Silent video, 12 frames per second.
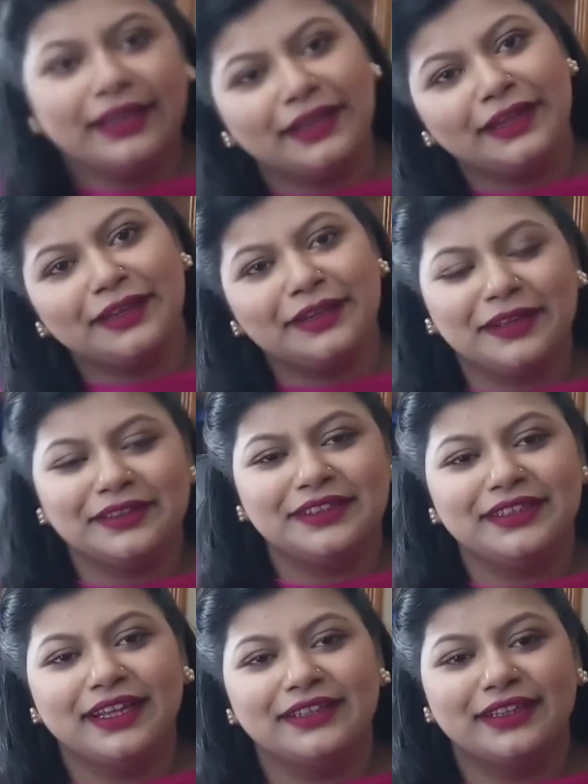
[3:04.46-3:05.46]
হ্যাঁ
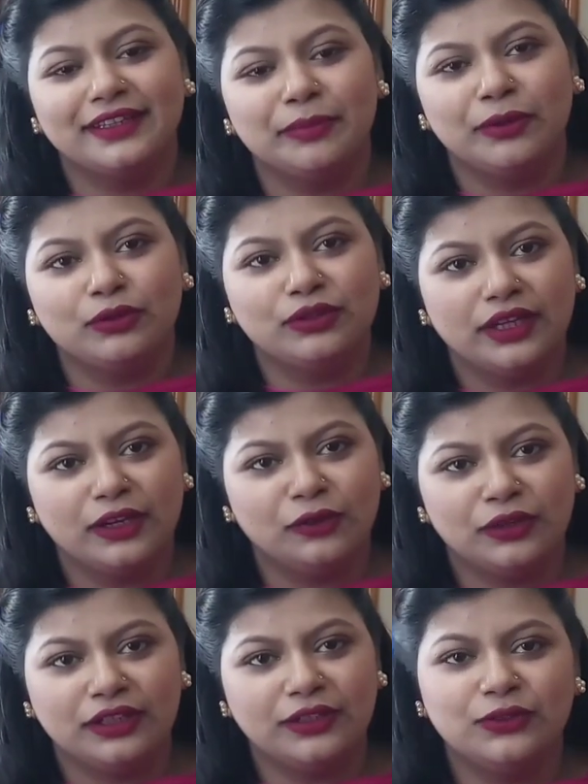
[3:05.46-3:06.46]
শেখা যায় মানুষ চাইলে
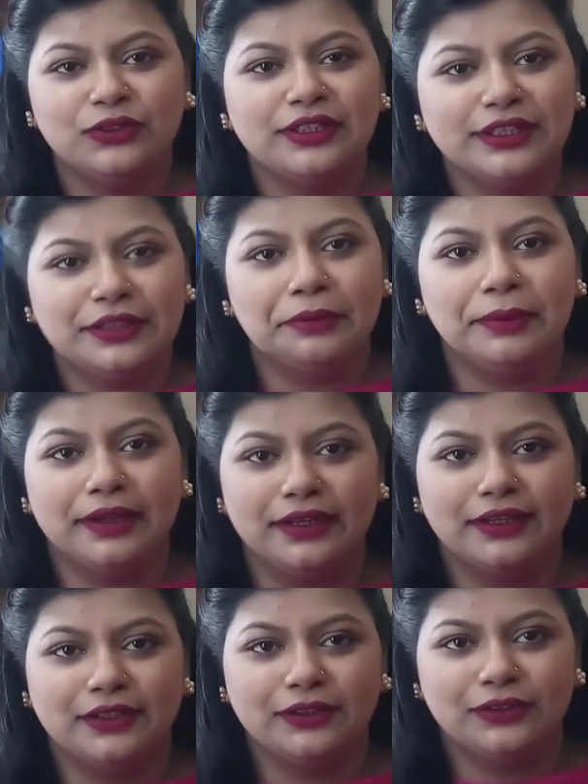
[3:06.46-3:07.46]
অনেক কিছু শিখতে
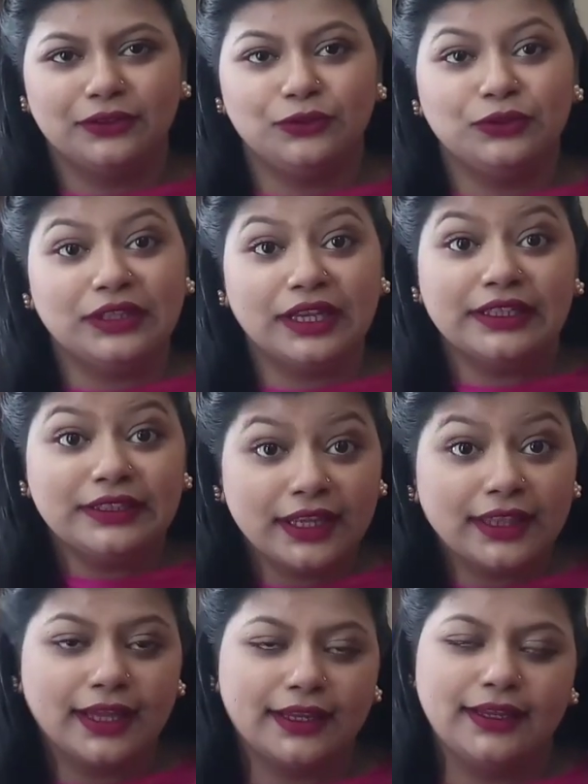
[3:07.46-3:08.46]
পারে যদি তার
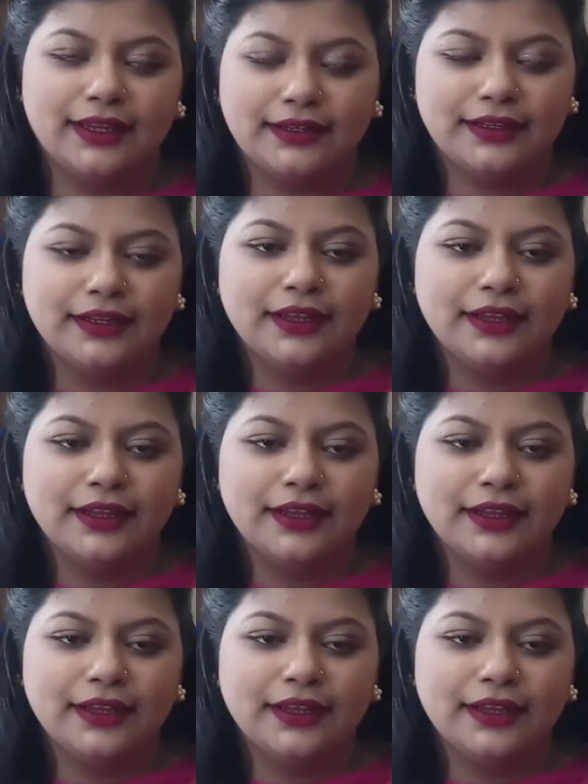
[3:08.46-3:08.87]
ইচ্ছা থাকে আর কি